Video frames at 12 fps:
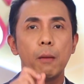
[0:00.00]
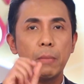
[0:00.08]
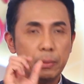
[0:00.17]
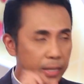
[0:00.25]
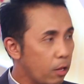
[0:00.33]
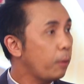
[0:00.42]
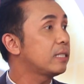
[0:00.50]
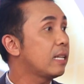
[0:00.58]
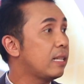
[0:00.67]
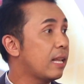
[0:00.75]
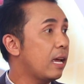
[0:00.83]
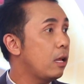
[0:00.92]
มันไม่
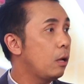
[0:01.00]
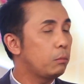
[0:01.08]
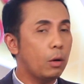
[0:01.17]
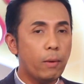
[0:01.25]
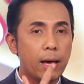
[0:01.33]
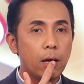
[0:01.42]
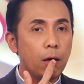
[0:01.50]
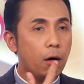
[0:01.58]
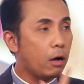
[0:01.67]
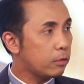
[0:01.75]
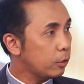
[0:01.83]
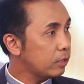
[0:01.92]
100% นะเพราะว่า
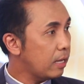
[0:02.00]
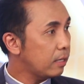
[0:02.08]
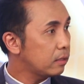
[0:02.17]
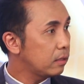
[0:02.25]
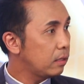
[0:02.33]
oral sex